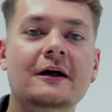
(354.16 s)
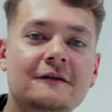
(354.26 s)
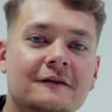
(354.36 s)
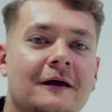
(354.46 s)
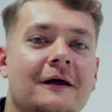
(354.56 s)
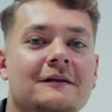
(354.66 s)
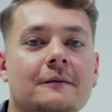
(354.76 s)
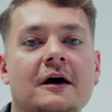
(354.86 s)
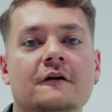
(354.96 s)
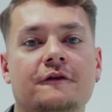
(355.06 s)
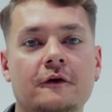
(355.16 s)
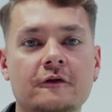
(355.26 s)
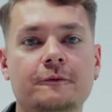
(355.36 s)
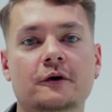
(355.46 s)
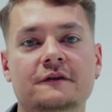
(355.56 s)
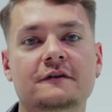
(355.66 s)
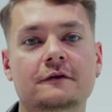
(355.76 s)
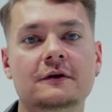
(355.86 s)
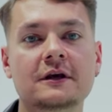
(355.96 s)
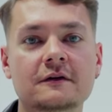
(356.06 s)
Rand dem R5
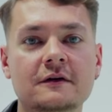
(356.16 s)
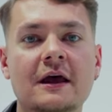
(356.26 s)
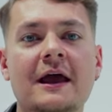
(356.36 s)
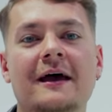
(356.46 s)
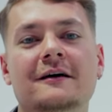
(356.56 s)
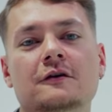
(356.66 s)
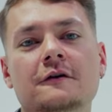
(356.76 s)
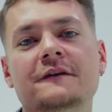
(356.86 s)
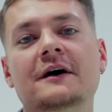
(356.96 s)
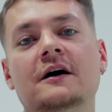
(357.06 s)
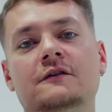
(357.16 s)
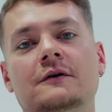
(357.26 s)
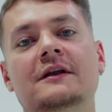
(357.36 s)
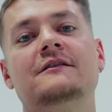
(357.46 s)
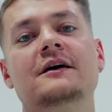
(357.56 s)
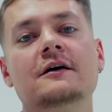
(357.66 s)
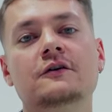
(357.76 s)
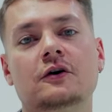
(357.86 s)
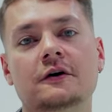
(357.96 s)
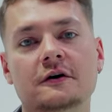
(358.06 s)
positioniert. Er dürfte also einen
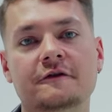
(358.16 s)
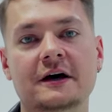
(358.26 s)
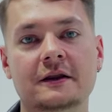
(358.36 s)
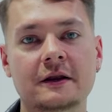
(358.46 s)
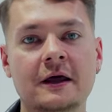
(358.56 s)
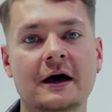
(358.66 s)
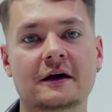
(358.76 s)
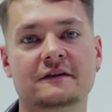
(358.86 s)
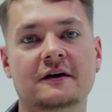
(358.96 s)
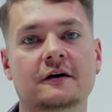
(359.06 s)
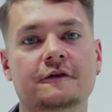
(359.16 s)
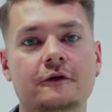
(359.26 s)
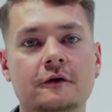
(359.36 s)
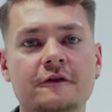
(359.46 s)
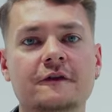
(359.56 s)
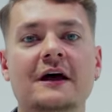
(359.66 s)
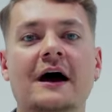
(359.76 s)
Ticken teurer werden als der R5,